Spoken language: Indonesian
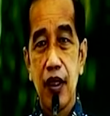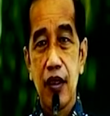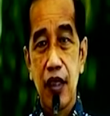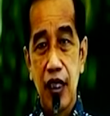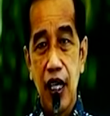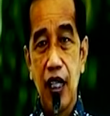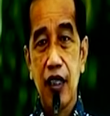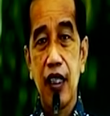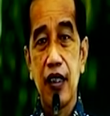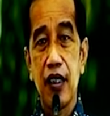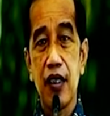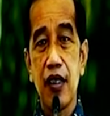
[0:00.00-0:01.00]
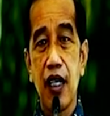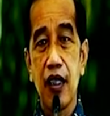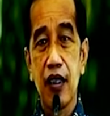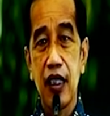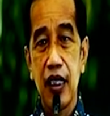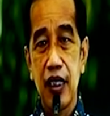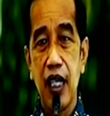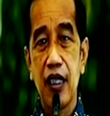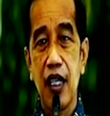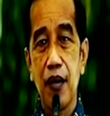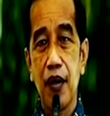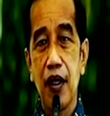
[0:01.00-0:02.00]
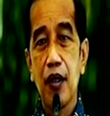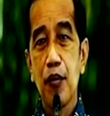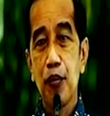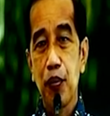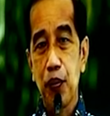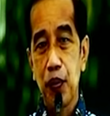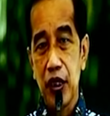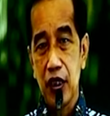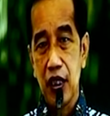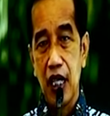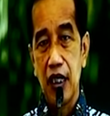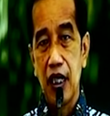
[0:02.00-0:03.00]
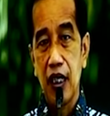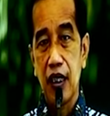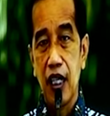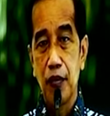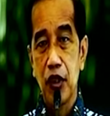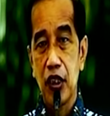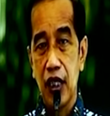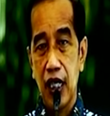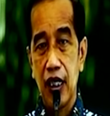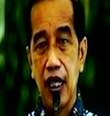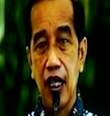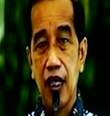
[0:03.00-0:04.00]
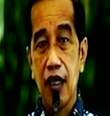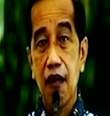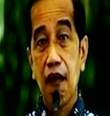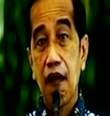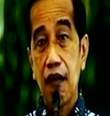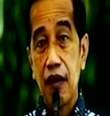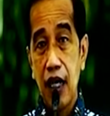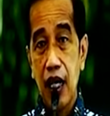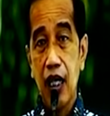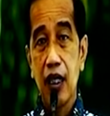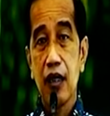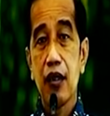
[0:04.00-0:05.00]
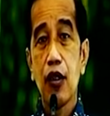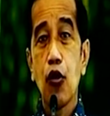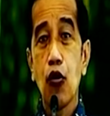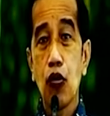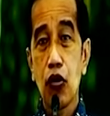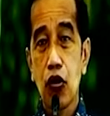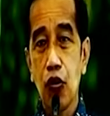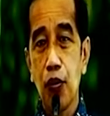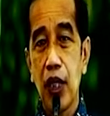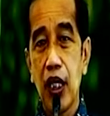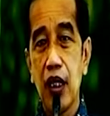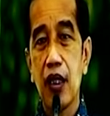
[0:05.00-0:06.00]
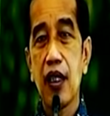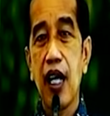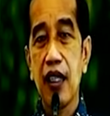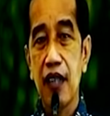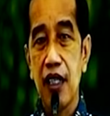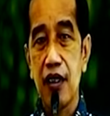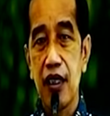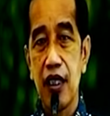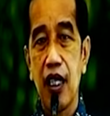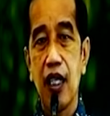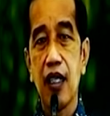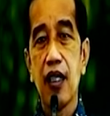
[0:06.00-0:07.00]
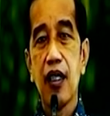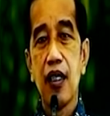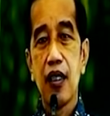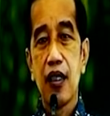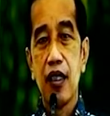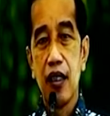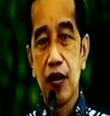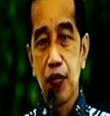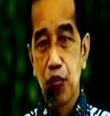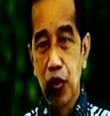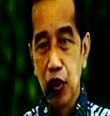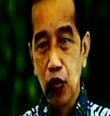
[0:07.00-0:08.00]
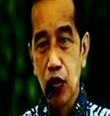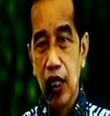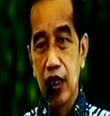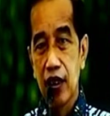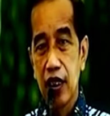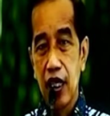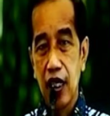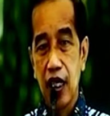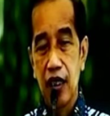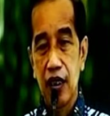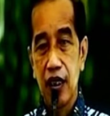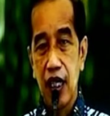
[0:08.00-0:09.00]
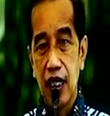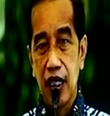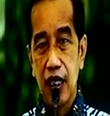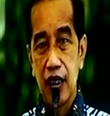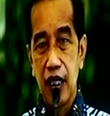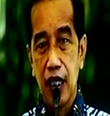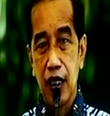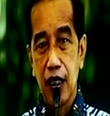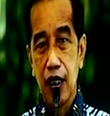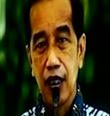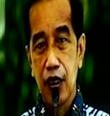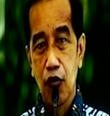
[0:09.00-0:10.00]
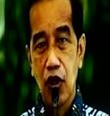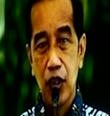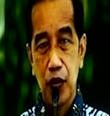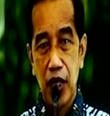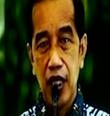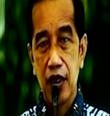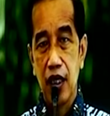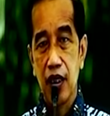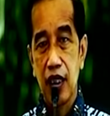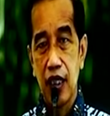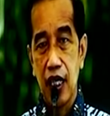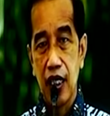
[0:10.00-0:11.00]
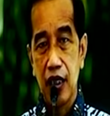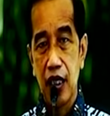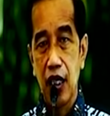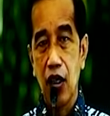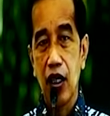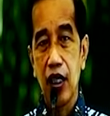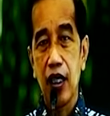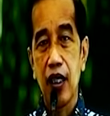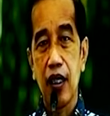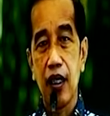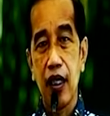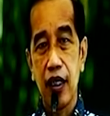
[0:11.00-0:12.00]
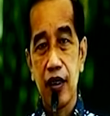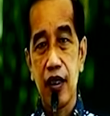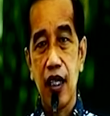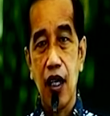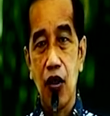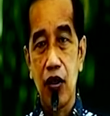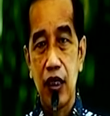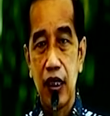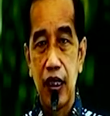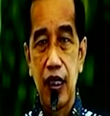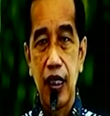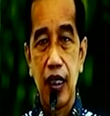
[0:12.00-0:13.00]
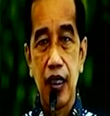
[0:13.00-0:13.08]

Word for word: Serial krisis yang tidak ada presidennya dalam sejarah, yang untuk mengatasinya diperlukan tindakan-tindakan yang luar biasa, tindakan yang ekstra ordinary.